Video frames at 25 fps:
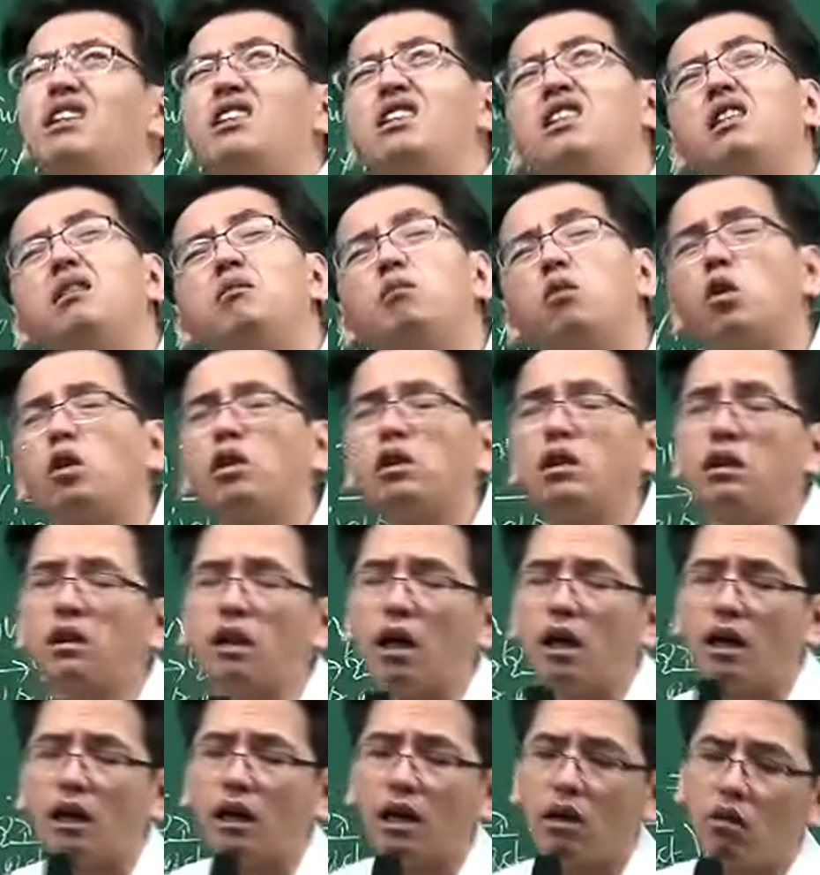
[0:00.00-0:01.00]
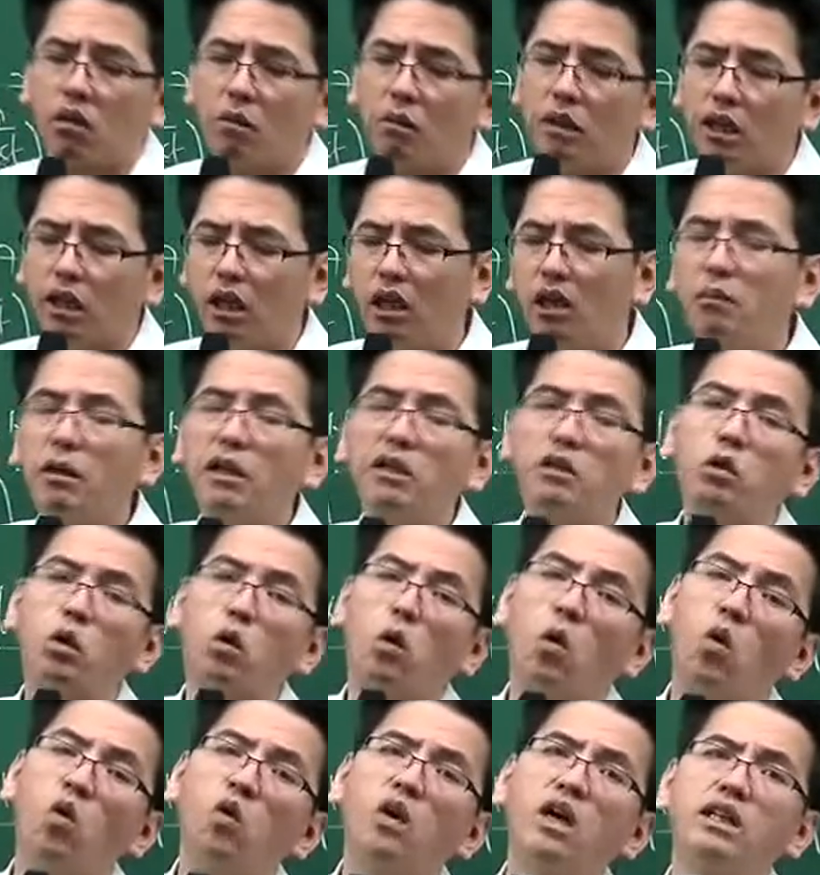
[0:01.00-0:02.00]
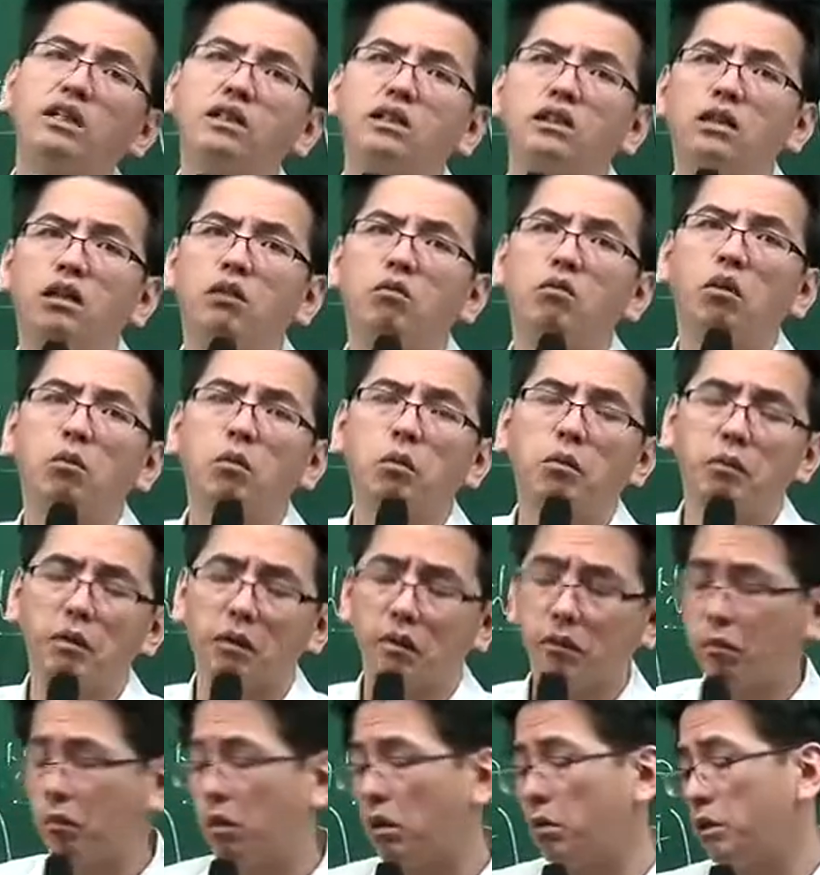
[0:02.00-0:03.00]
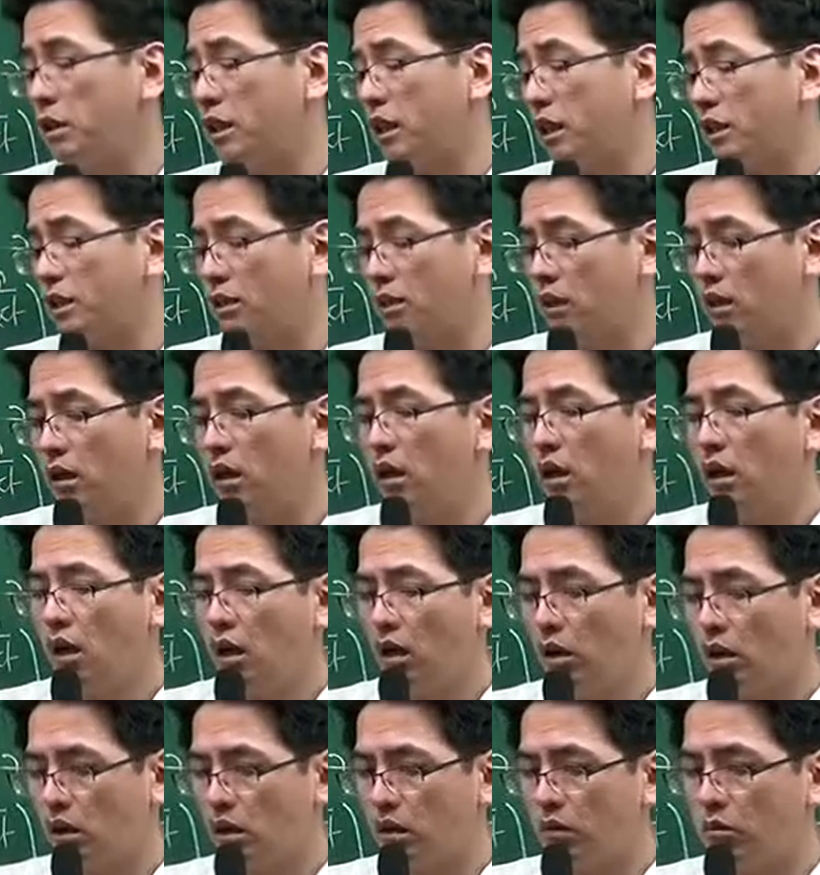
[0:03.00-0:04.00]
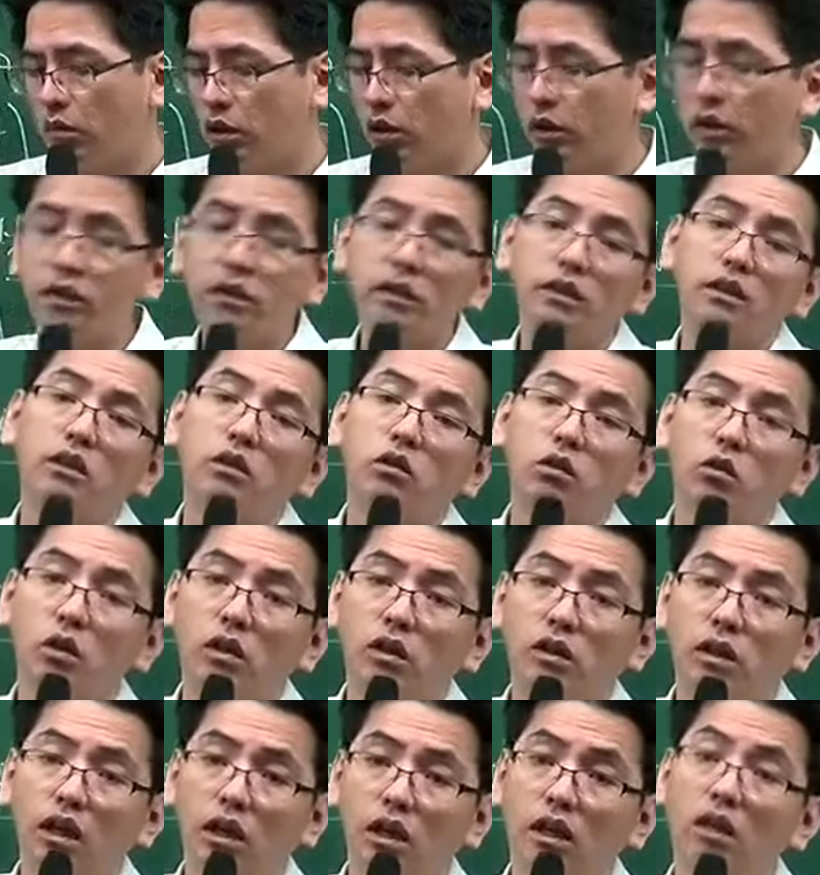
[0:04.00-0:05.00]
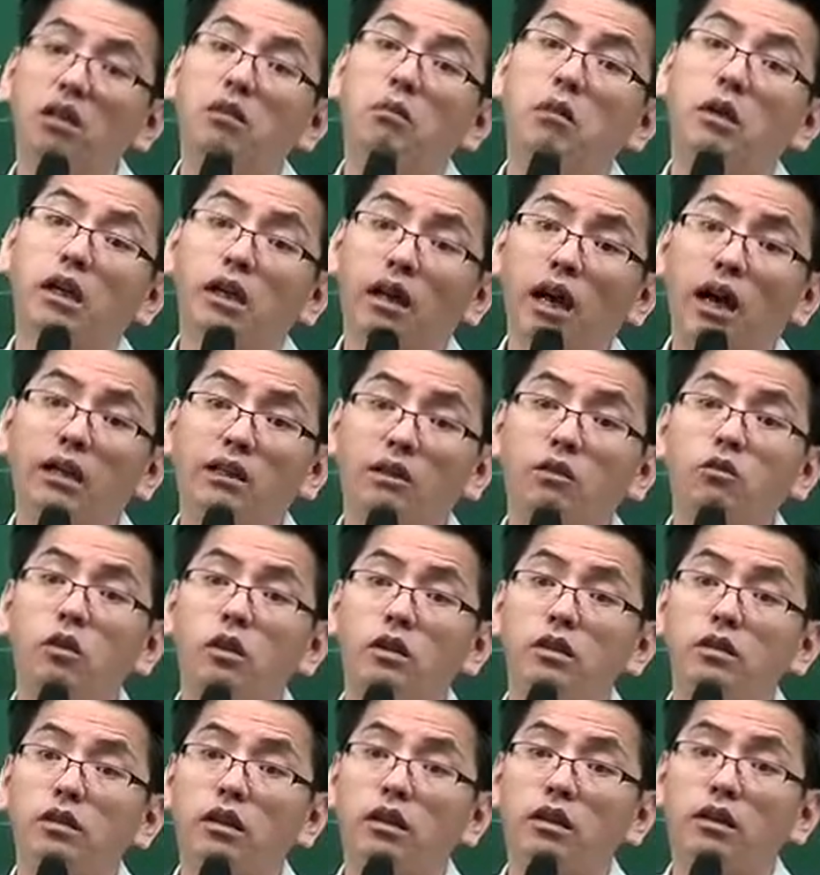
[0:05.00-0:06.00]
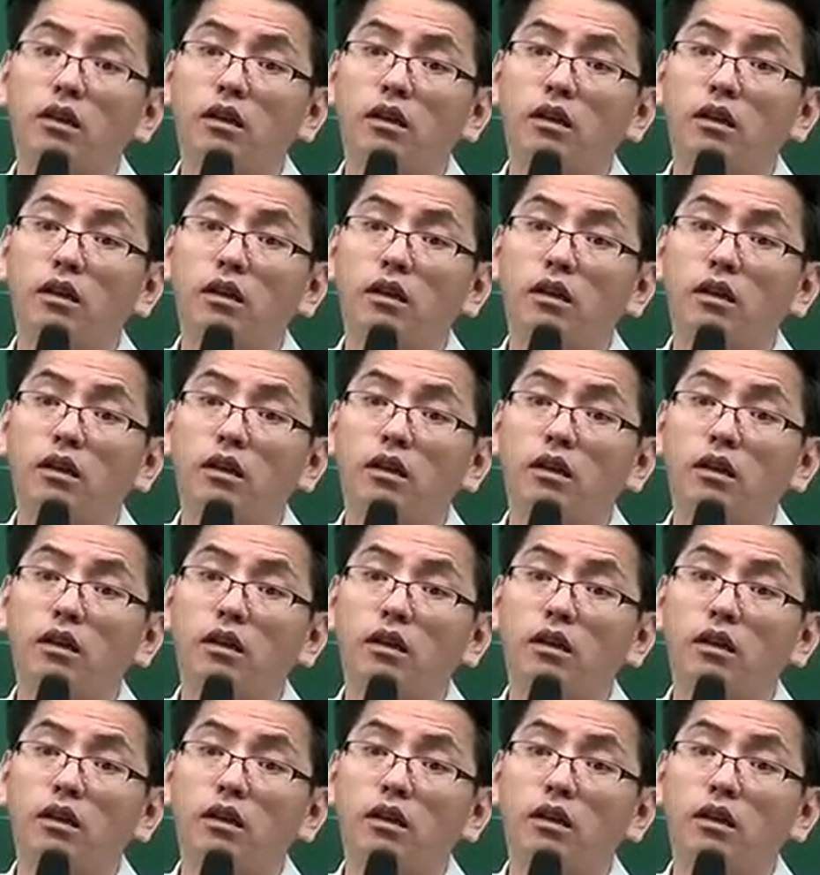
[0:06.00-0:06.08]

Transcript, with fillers: 지목이 되다라고 하면 일반적으로 공간 정보법에 따라서 건물을 지을 수 있다 이런 의미를 가지고 있어요.